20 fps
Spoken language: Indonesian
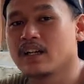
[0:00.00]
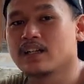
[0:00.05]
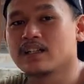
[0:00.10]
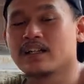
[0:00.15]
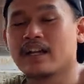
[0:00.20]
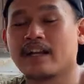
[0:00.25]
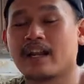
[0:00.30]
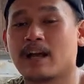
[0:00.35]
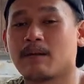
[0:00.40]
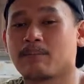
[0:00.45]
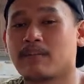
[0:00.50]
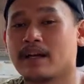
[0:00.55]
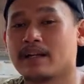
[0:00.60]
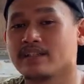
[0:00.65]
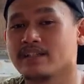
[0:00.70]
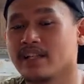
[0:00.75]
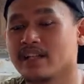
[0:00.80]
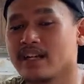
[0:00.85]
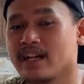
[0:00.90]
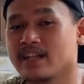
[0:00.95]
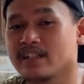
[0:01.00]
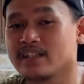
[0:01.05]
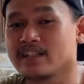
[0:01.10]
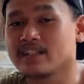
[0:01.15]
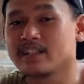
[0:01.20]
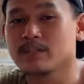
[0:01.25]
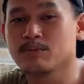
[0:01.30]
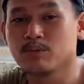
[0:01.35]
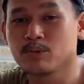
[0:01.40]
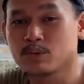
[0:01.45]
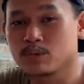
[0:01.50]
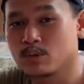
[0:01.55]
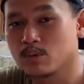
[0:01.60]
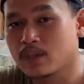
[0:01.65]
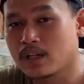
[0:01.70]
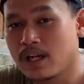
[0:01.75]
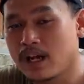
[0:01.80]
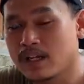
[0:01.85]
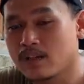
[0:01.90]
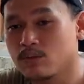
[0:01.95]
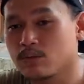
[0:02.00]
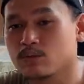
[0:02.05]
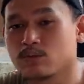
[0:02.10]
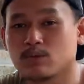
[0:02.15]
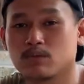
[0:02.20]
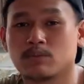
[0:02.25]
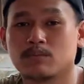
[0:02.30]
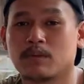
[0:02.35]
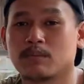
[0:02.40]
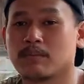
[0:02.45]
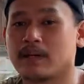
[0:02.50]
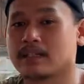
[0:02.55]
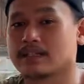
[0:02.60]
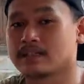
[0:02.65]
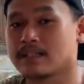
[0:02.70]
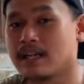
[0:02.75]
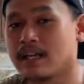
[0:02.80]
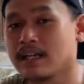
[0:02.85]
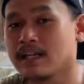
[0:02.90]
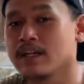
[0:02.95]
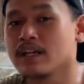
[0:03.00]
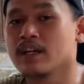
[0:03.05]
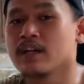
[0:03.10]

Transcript: dan apa aja yang dibutuhkan untuk memasang